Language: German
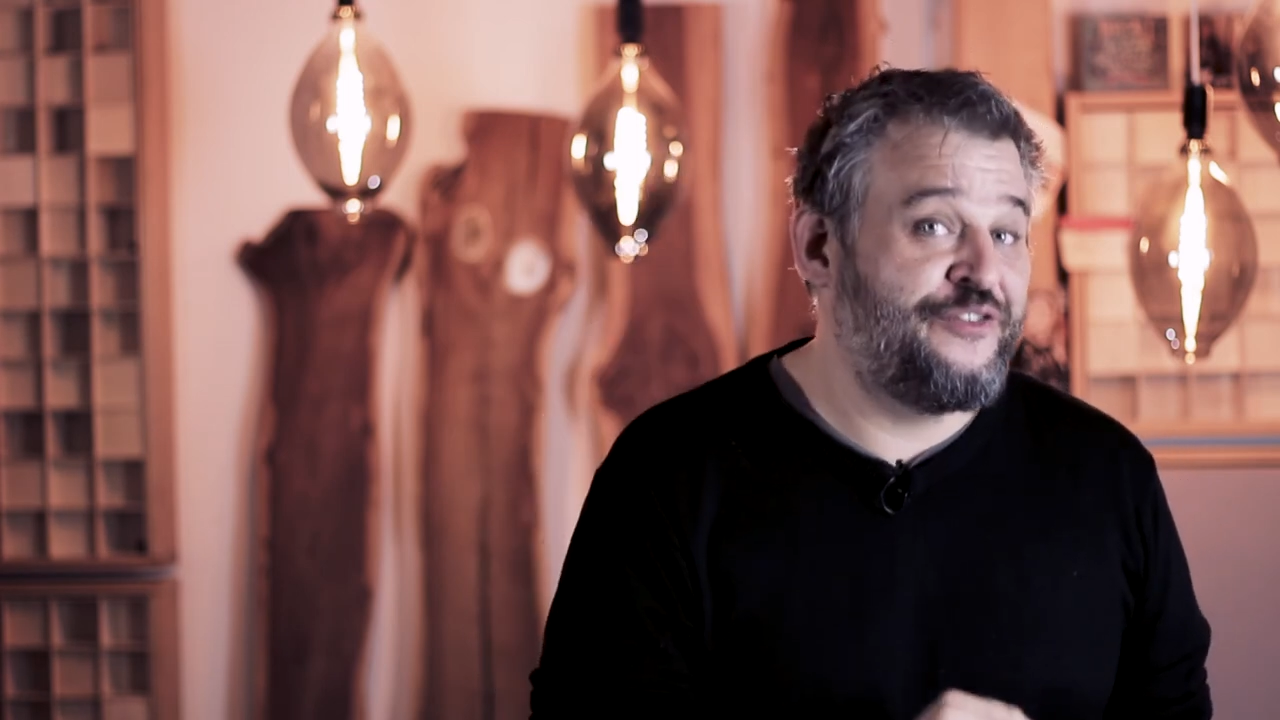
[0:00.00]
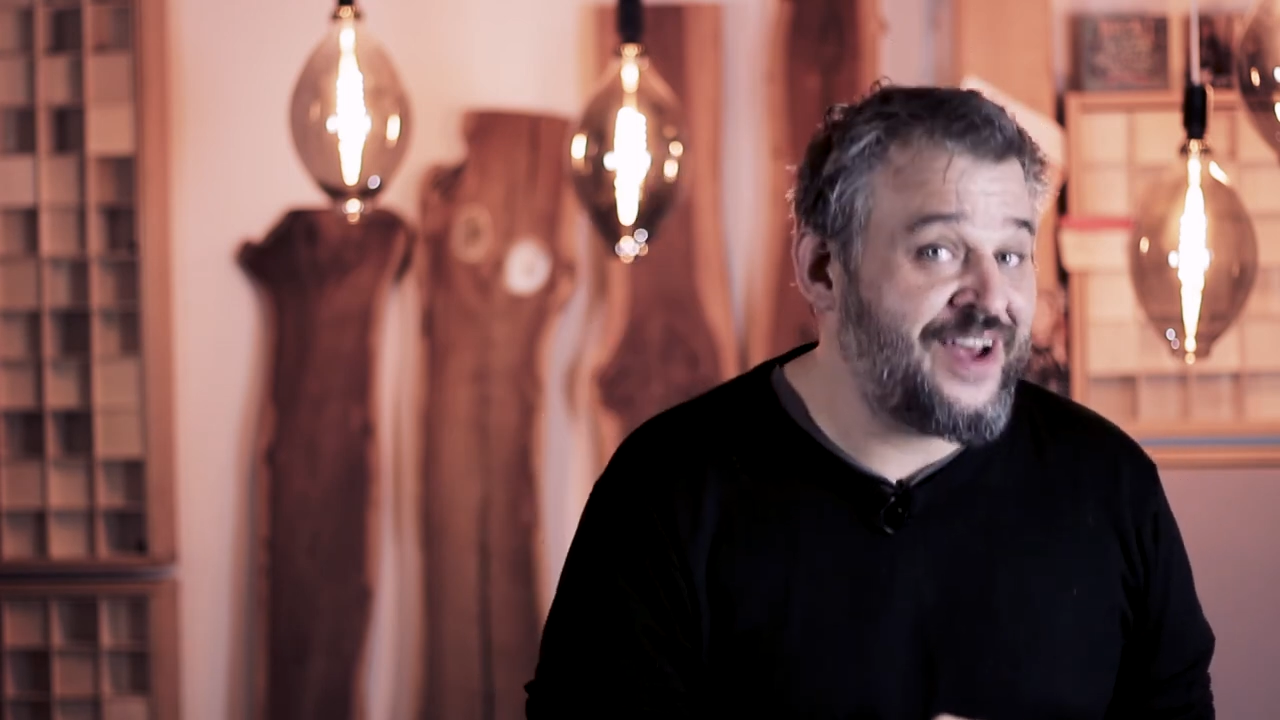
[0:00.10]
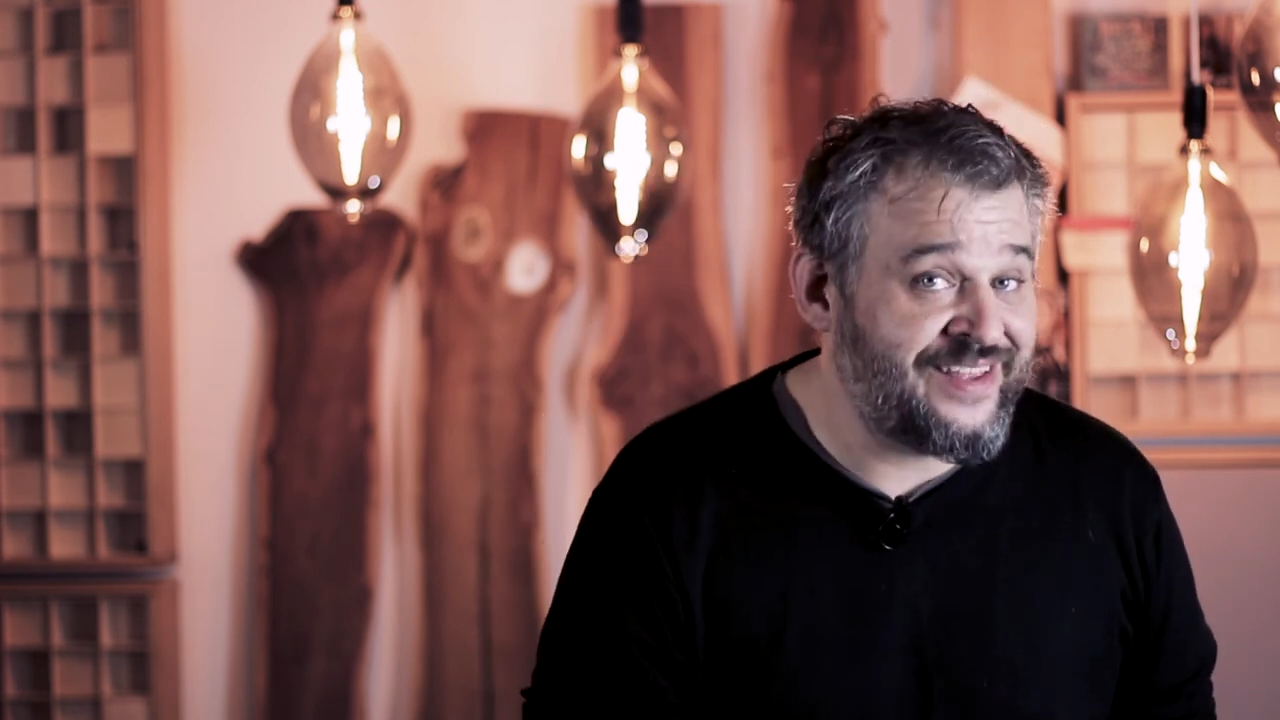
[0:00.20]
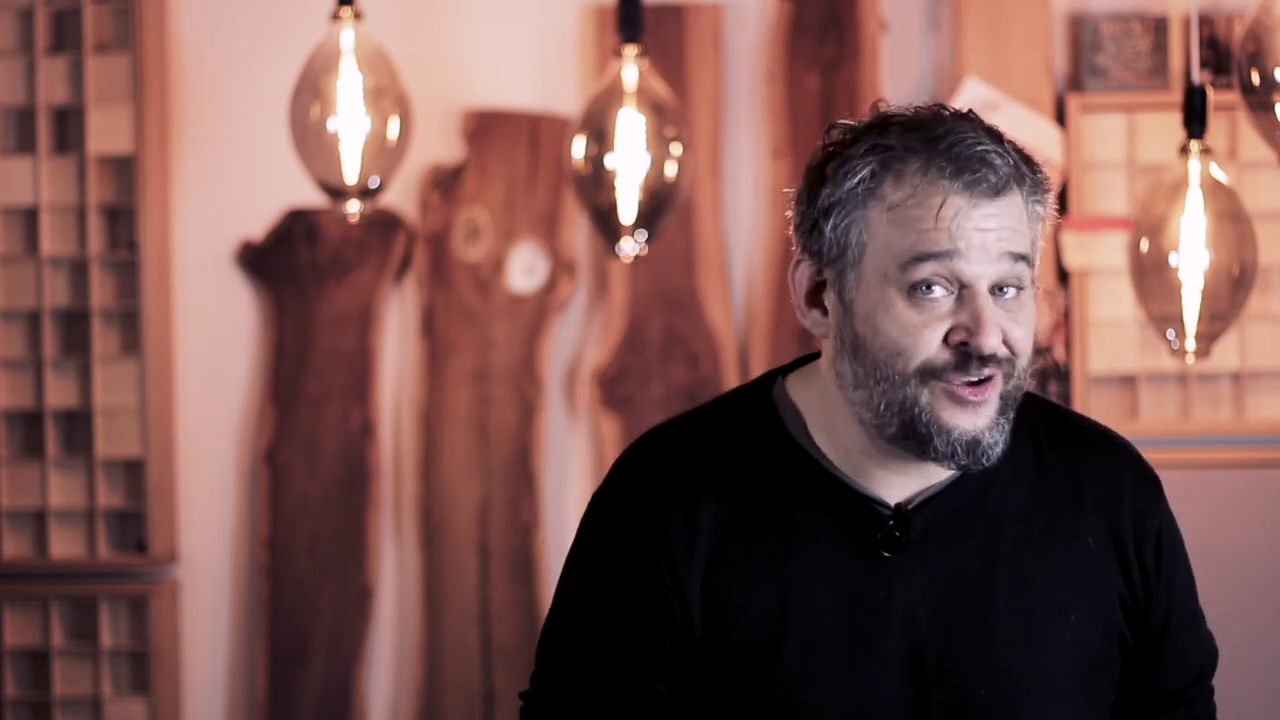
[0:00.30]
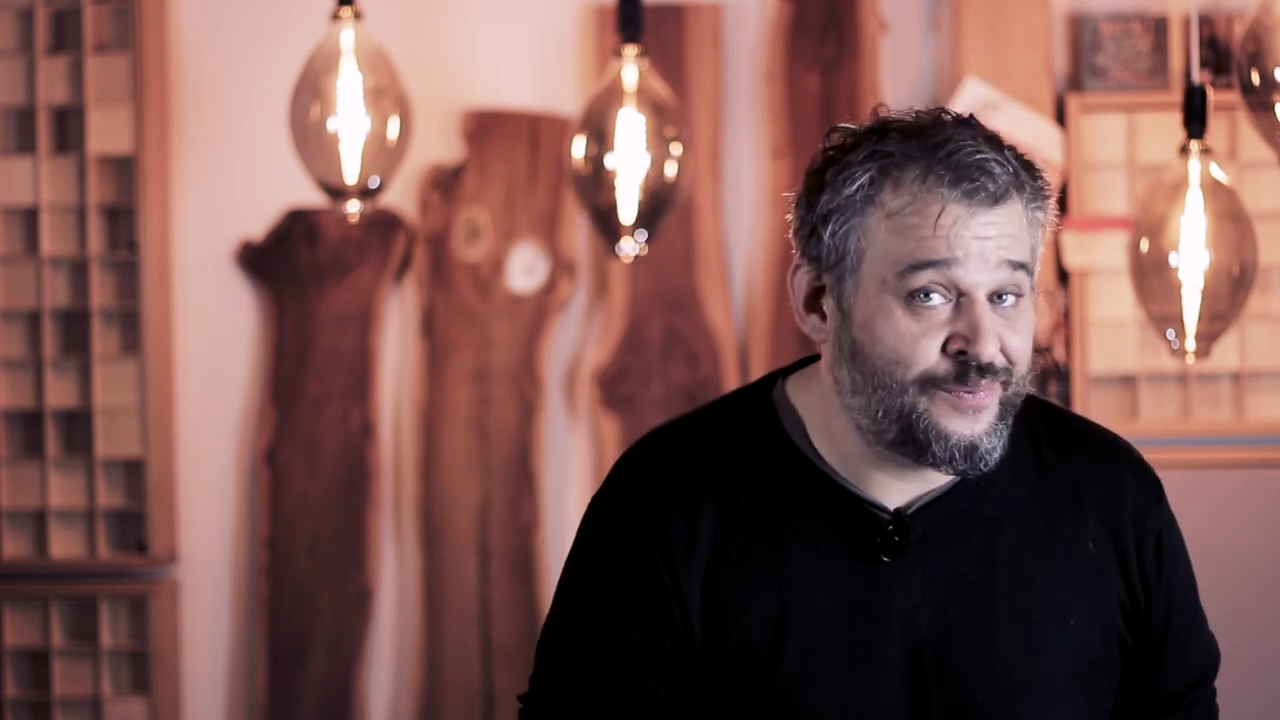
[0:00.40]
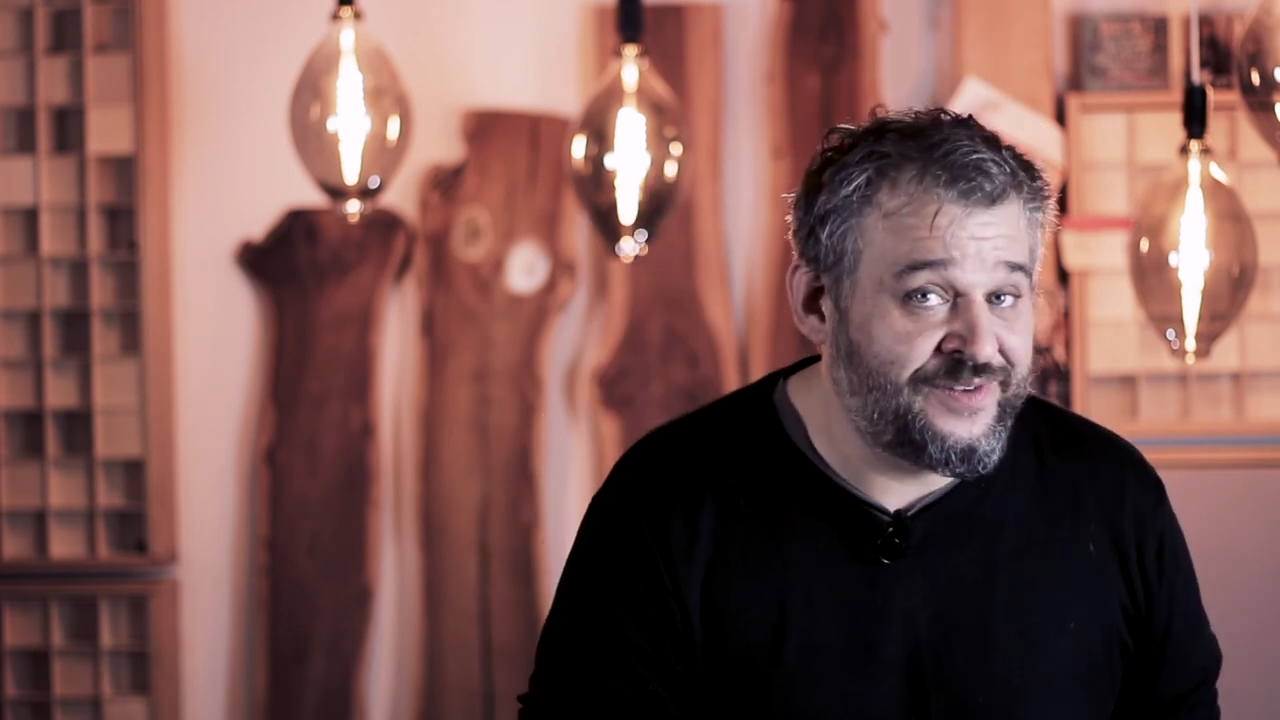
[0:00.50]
fertig